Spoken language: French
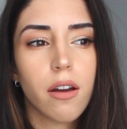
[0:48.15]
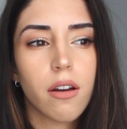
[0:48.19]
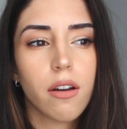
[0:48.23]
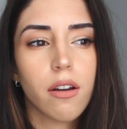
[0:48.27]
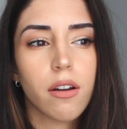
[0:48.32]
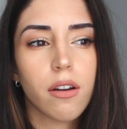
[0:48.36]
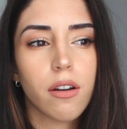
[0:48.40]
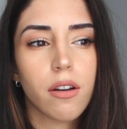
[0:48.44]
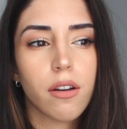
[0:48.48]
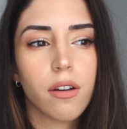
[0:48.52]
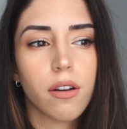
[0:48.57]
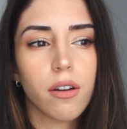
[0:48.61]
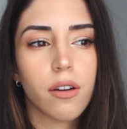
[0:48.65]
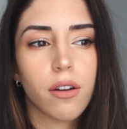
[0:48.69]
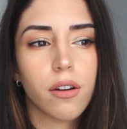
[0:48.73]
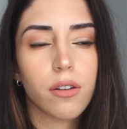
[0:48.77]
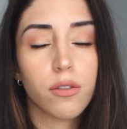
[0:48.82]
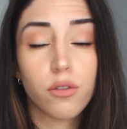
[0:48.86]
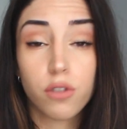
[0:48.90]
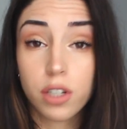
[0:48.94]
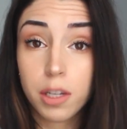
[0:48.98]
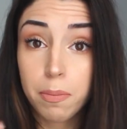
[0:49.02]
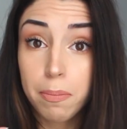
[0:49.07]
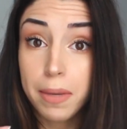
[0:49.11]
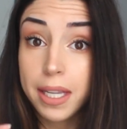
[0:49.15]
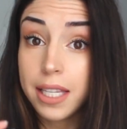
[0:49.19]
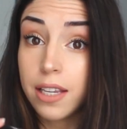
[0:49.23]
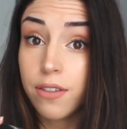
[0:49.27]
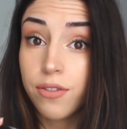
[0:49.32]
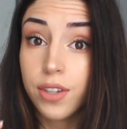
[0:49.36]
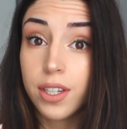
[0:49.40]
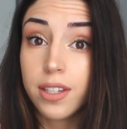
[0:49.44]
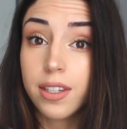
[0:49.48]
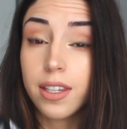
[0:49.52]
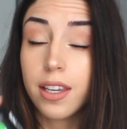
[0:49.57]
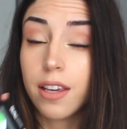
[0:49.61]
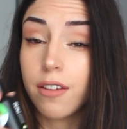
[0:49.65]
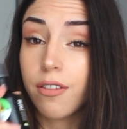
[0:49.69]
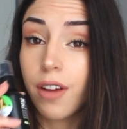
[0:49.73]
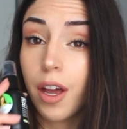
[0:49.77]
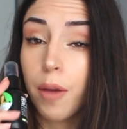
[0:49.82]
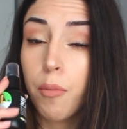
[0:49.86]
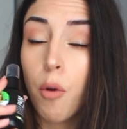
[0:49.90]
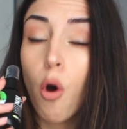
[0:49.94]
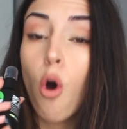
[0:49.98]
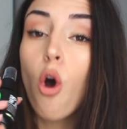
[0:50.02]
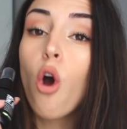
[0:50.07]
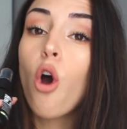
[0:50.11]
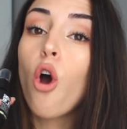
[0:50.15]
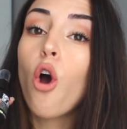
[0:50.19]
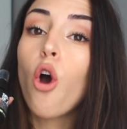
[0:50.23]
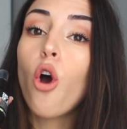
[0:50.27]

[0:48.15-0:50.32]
euh, de chez Benefit qui est vraiment